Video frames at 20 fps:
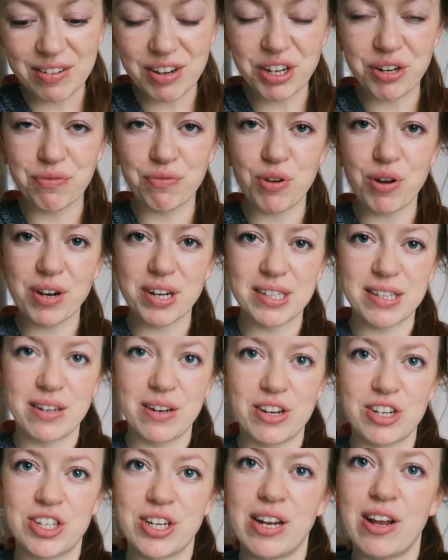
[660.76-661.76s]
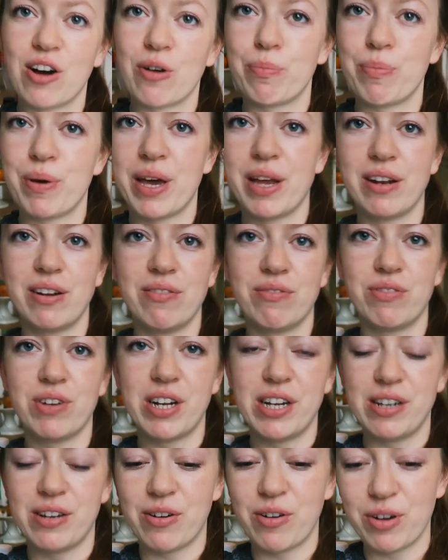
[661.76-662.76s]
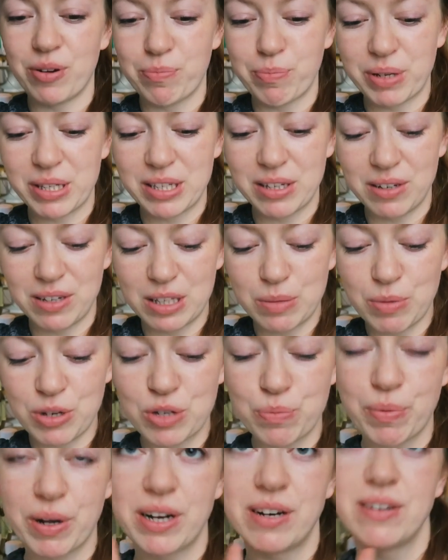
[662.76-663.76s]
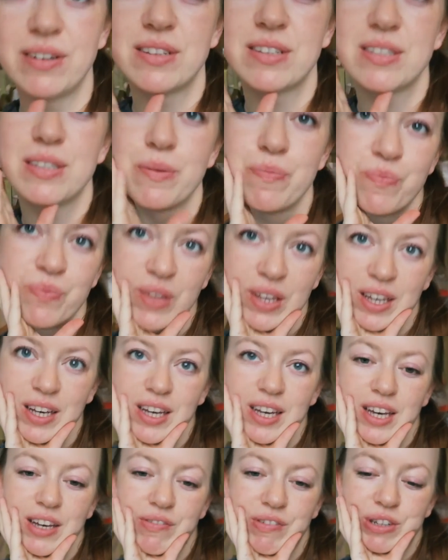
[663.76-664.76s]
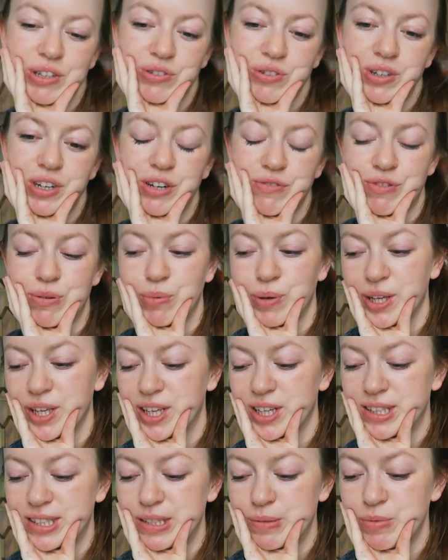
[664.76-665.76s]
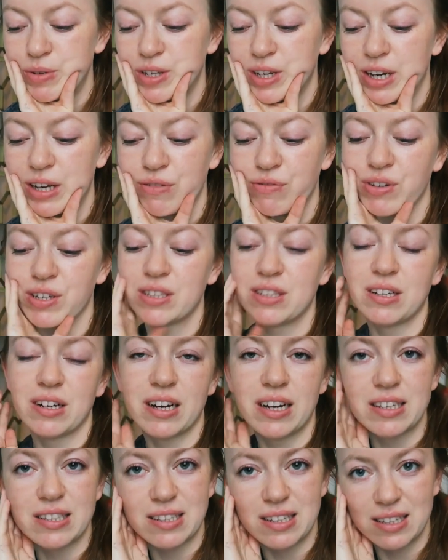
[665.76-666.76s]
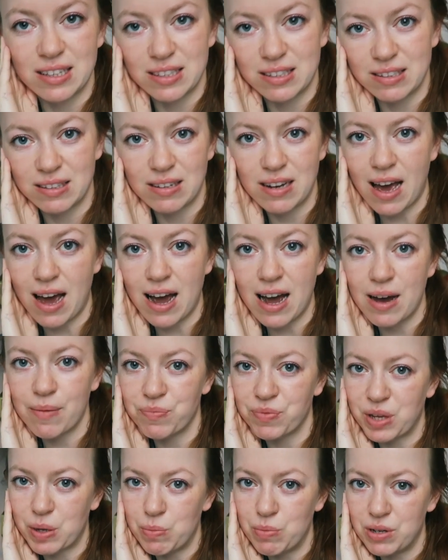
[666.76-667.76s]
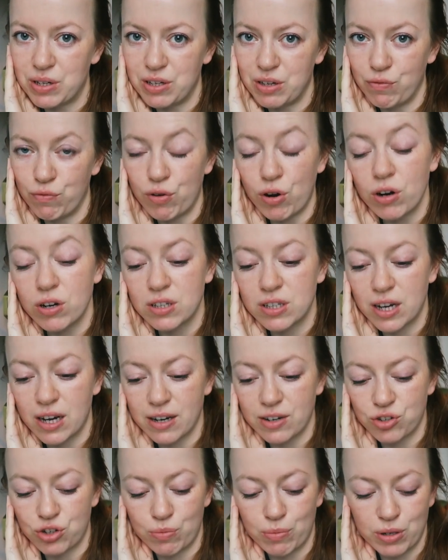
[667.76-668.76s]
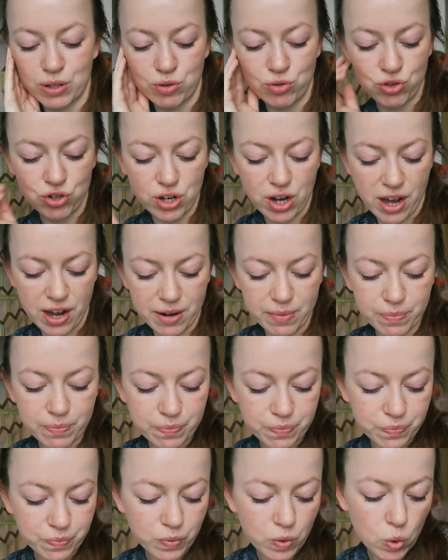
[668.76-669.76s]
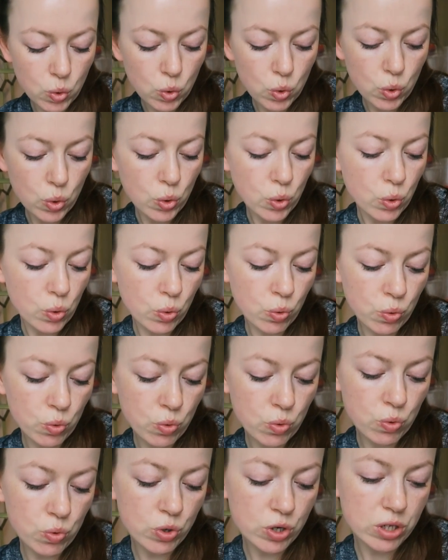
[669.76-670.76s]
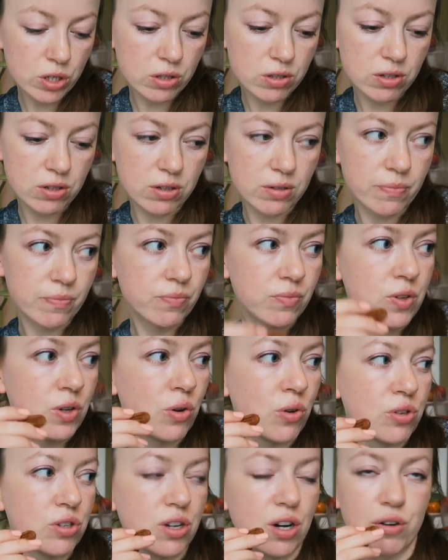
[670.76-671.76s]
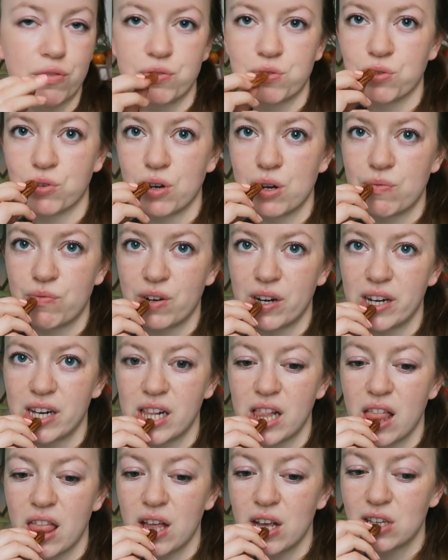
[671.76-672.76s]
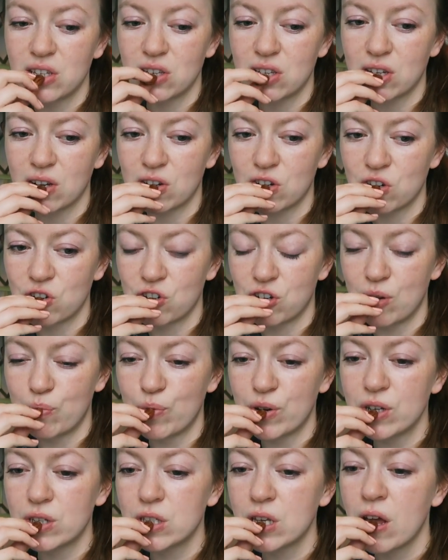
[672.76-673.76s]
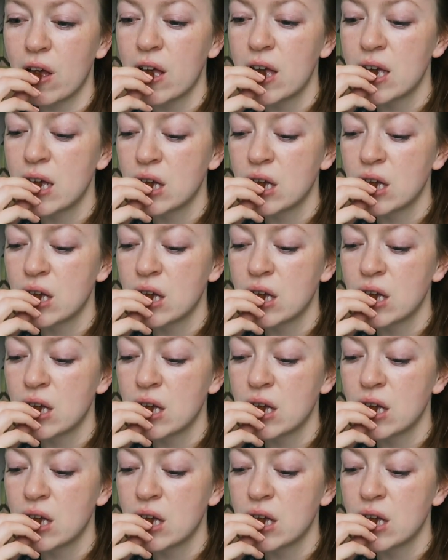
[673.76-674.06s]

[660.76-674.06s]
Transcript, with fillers: Ich werde den Vlog jetzt an der Stelle auch beenden, weil heute passiert nichts mehr Spannendes. Eventuell verbringe ich jetzt nämlich einfach den restlichen Abend damit, den Vlogtag schon mal zu schneiden. Und die Küche aufzuräumen, weil hier sieht es ganz schön schlimm aus.